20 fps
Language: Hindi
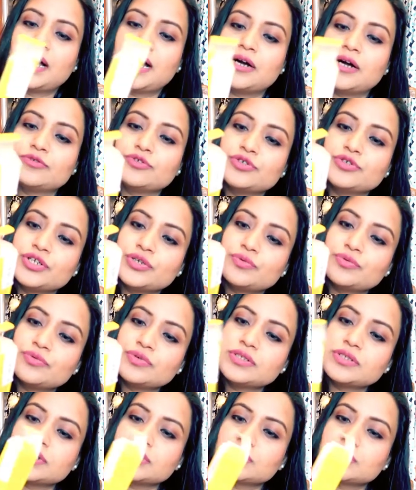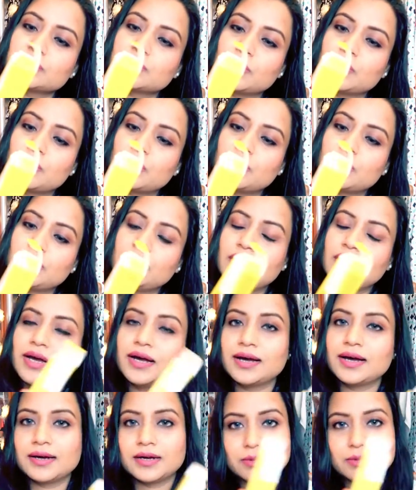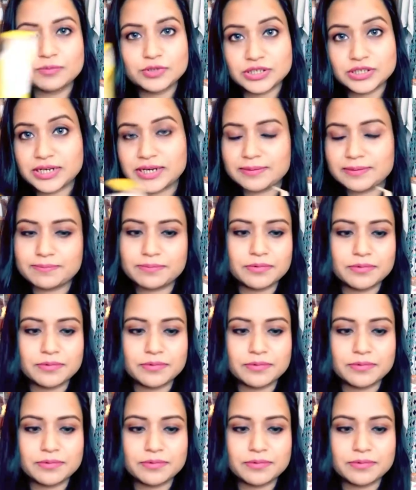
हाउ टू यूज़ इसको uh, मुझे